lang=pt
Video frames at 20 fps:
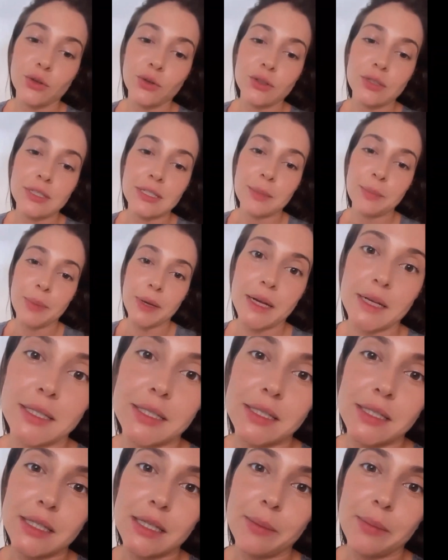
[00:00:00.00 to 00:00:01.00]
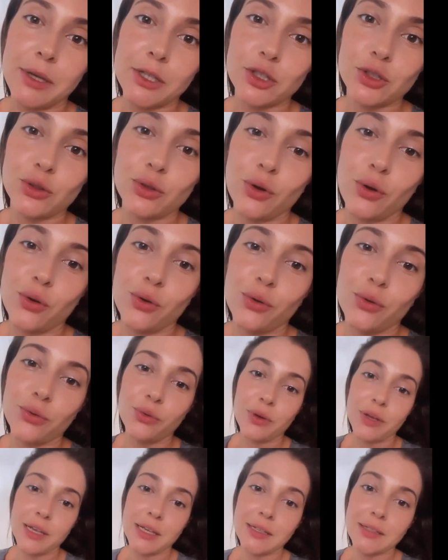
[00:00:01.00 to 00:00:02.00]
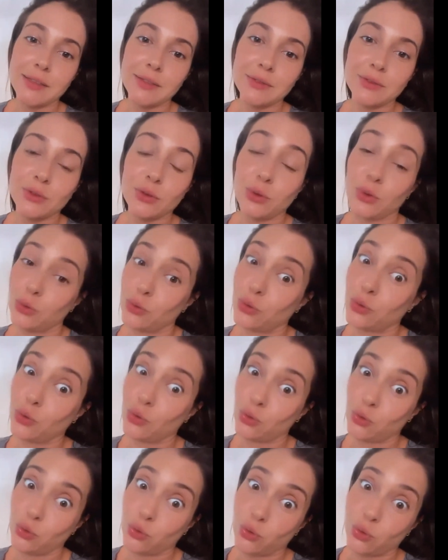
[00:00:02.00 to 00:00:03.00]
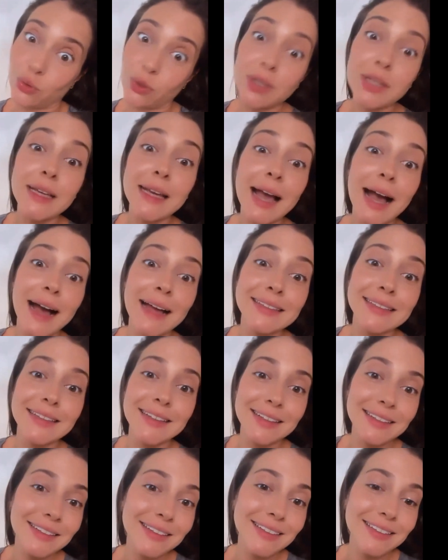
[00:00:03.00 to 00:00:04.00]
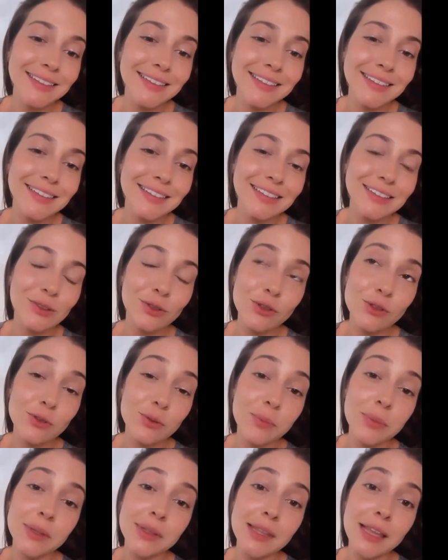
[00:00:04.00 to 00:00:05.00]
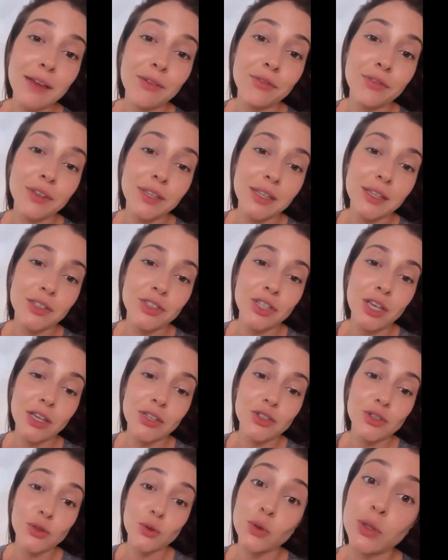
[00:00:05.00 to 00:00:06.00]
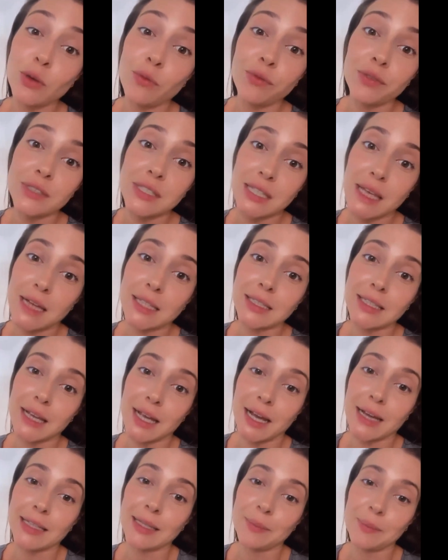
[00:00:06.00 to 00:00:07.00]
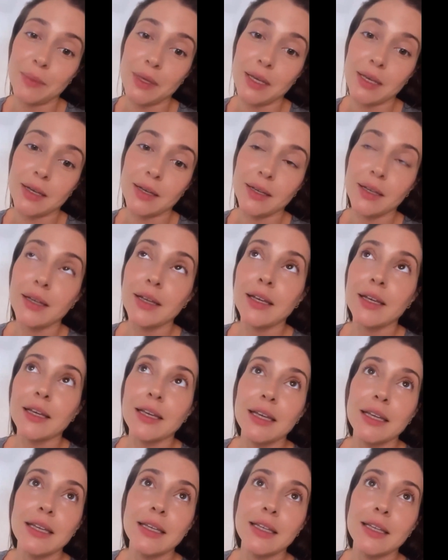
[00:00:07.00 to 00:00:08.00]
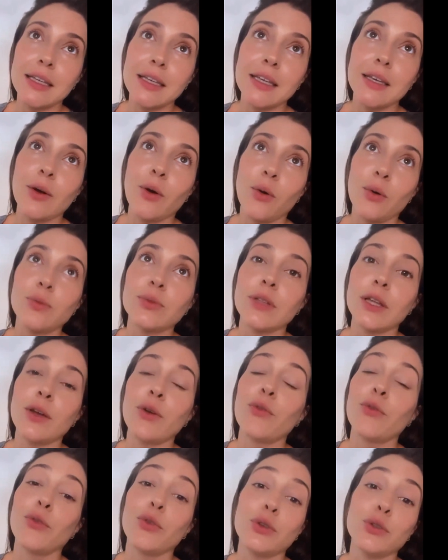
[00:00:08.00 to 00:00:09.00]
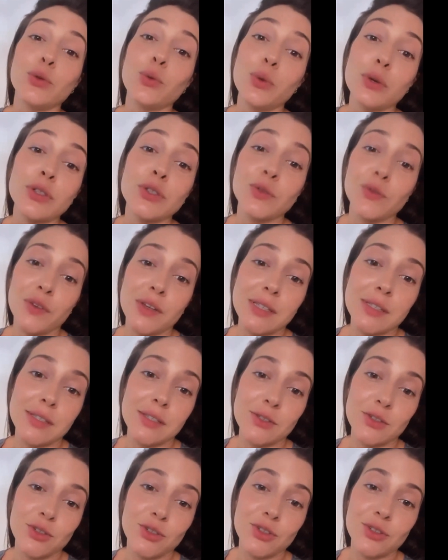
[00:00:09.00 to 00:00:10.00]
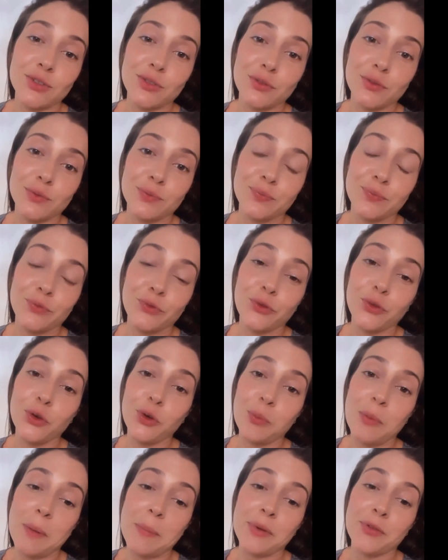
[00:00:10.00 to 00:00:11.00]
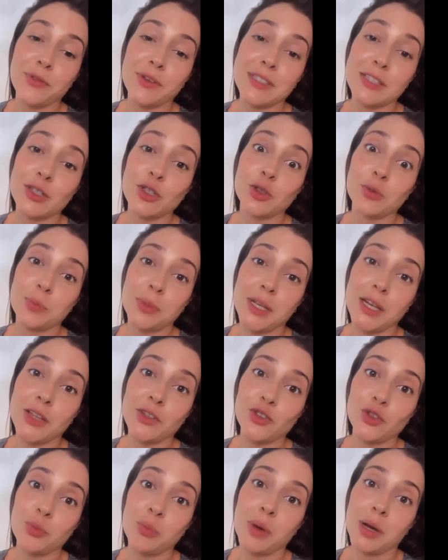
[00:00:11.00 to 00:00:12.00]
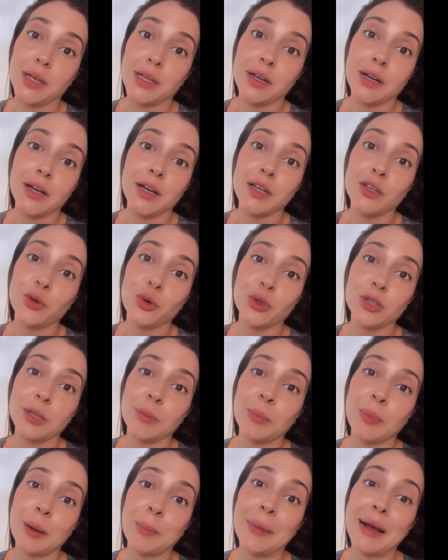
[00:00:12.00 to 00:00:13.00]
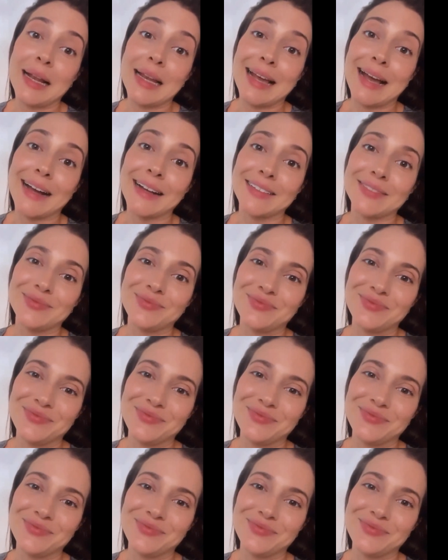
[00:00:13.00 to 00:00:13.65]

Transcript: Tô desaparecida, mas tô on, hein? Tô ligada. Tô subindo na vida, gente. Tô tão viciada em academia que ontem eu fui duas vezes. Fui uma para fazer spinning de manhã e outra para malhar.